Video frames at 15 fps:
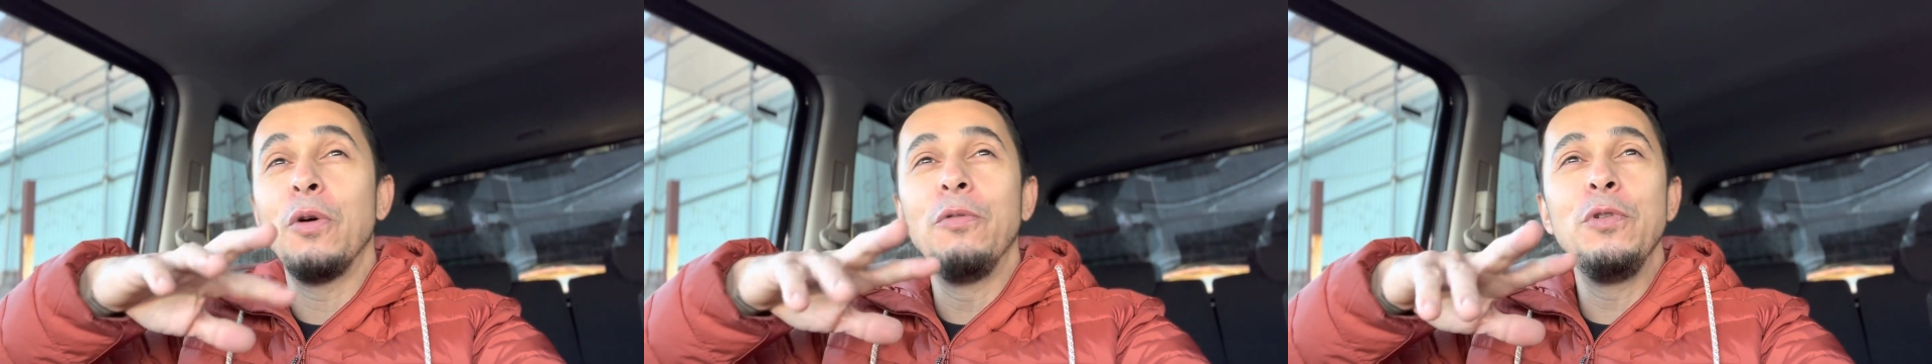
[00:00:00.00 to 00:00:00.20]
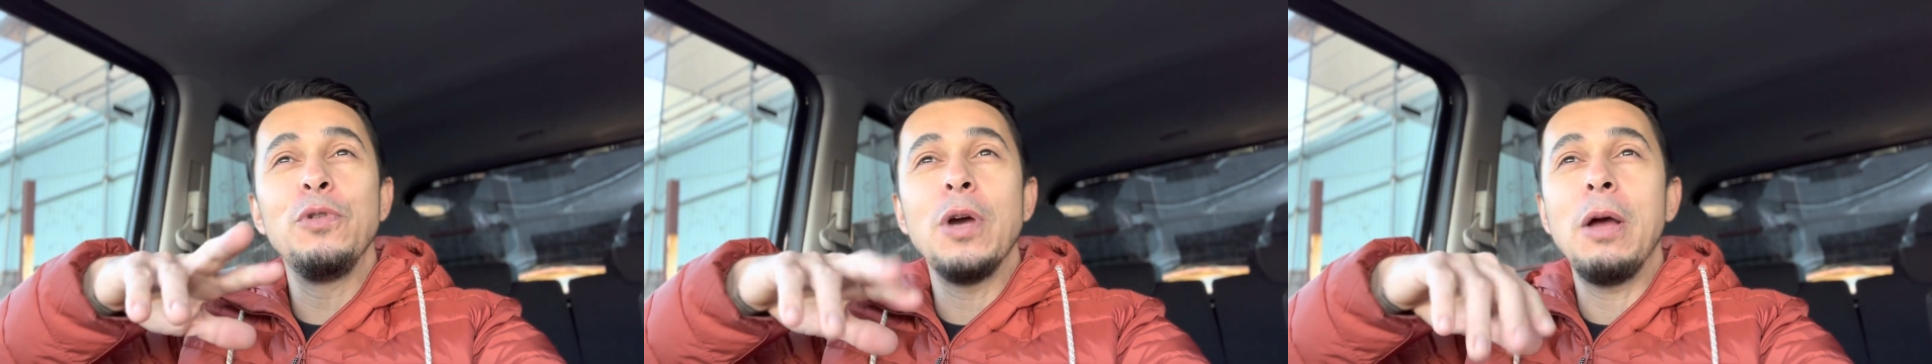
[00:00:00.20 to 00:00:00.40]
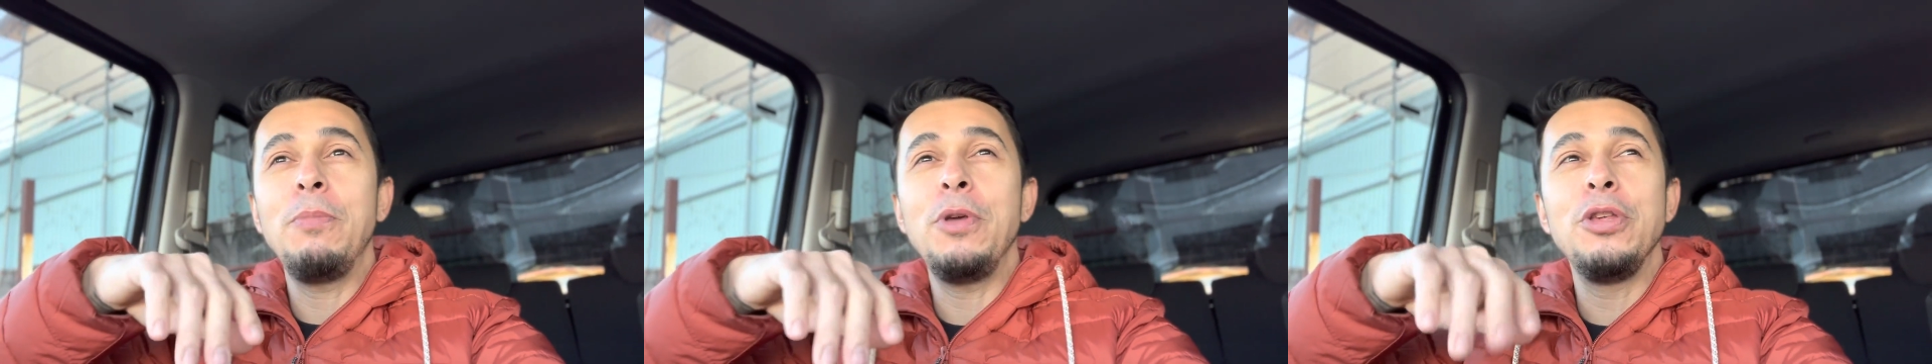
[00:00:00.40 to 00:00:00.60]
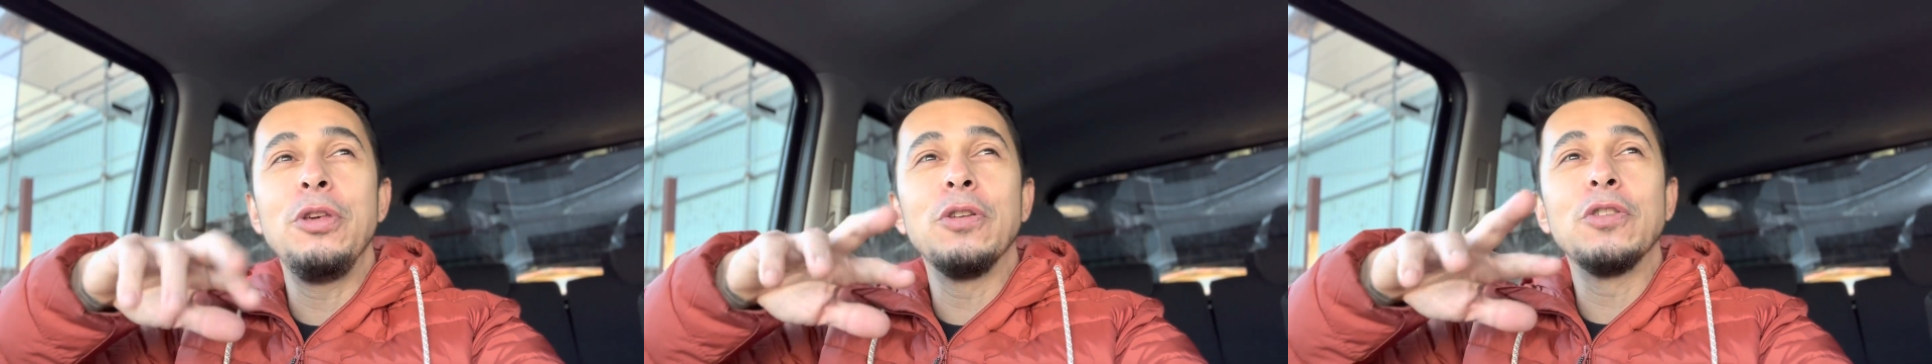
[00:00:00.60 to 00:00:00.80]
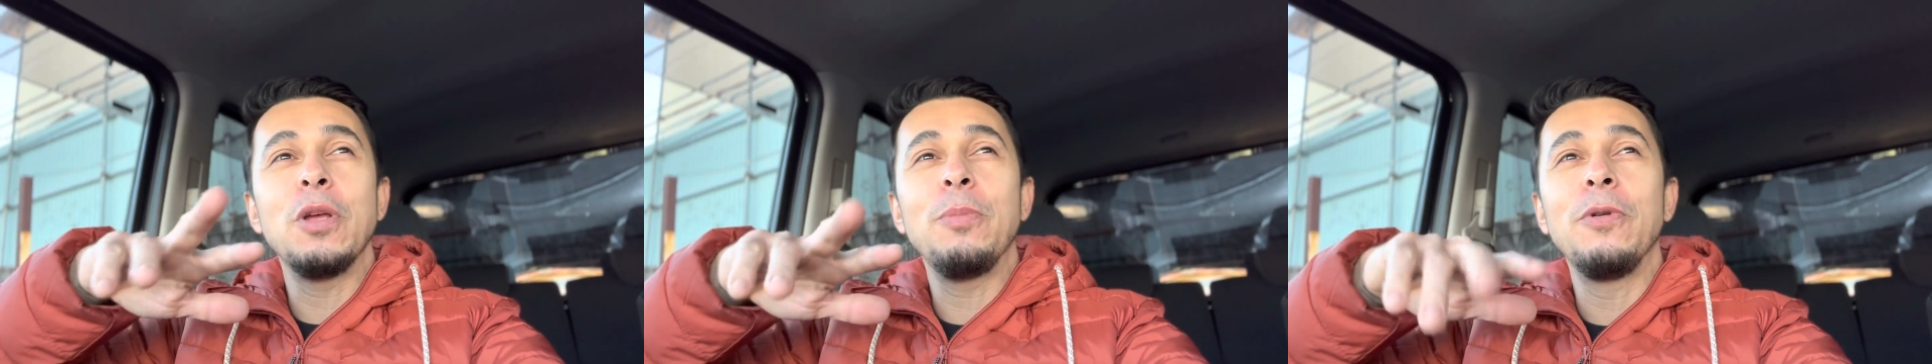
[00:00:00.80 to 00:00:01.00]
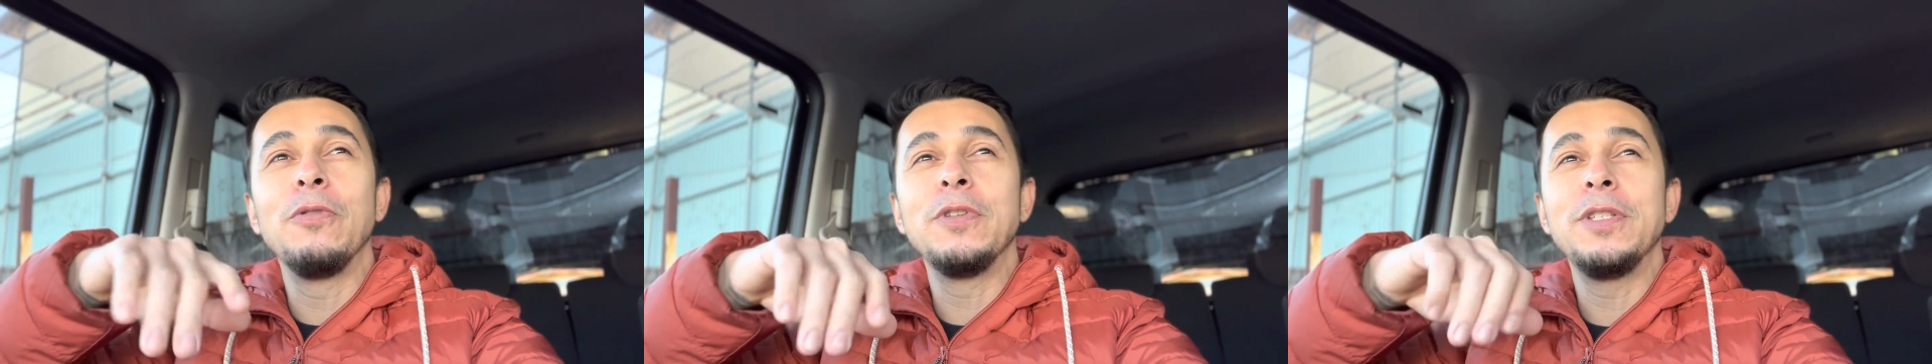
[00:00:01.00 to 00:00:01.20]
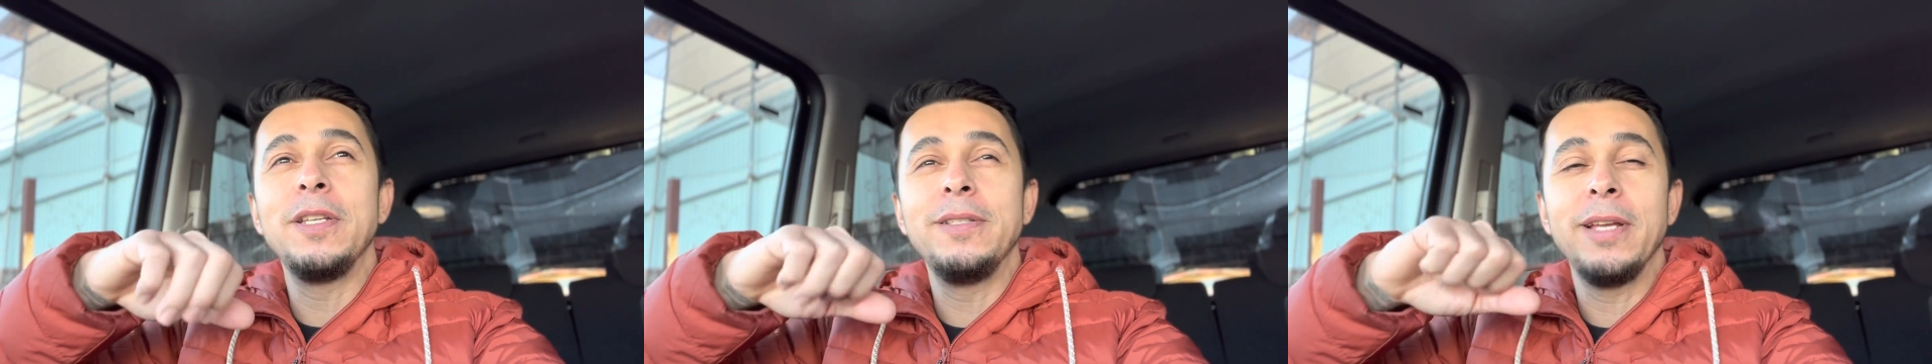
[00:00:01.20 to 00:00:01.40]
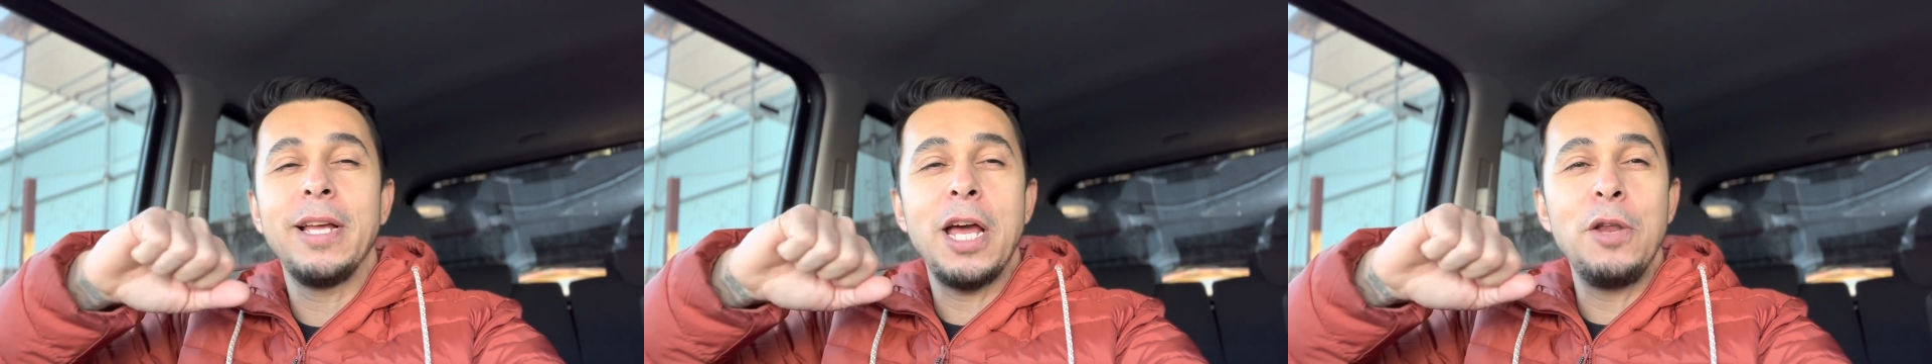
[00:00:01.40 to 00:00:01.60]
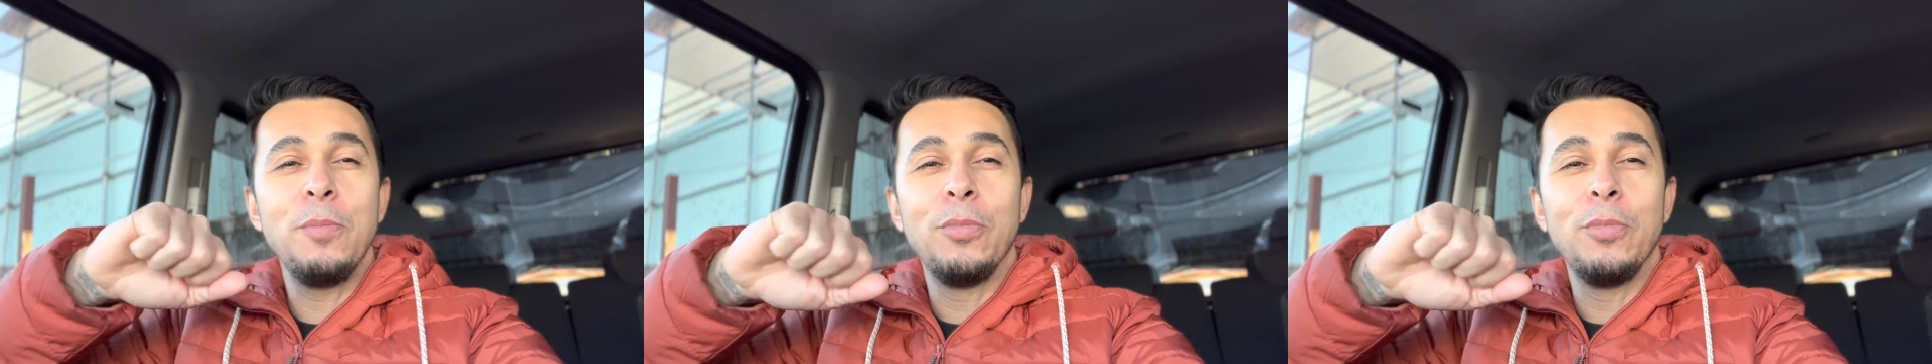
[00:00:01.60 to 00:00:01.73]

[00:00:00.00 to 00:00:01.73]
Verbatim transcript: É um vídeo rapidinho, só para vocês ficarem